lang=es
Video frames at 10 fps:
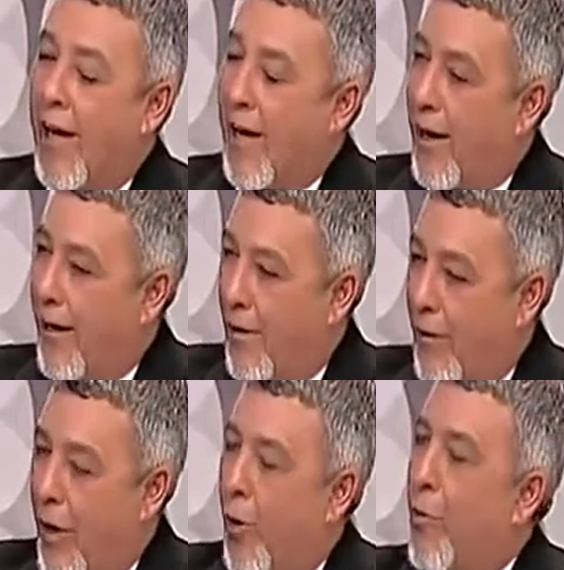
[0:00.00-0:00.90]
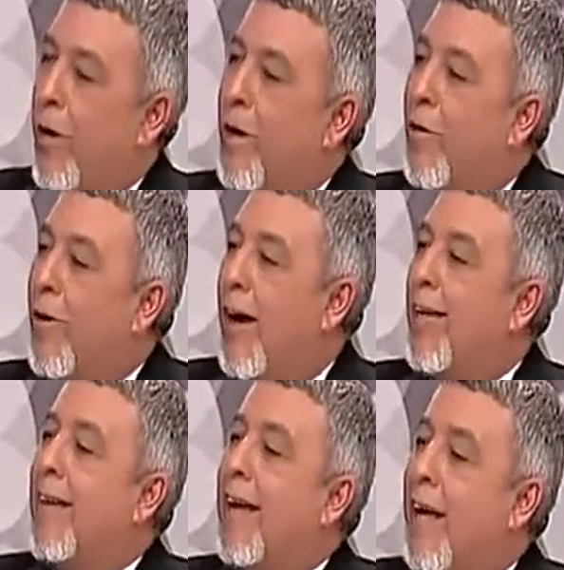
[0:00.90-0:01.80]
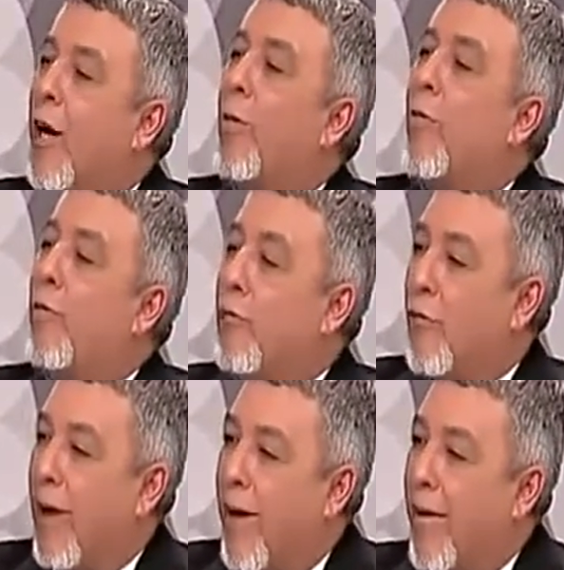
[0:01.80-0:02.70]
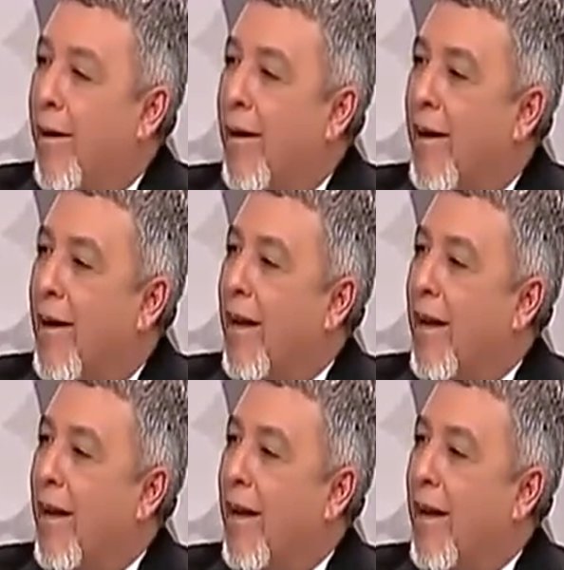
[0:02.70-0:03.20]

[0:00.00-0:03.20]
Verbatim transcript: en horario pico, acerca de cómo funcionaban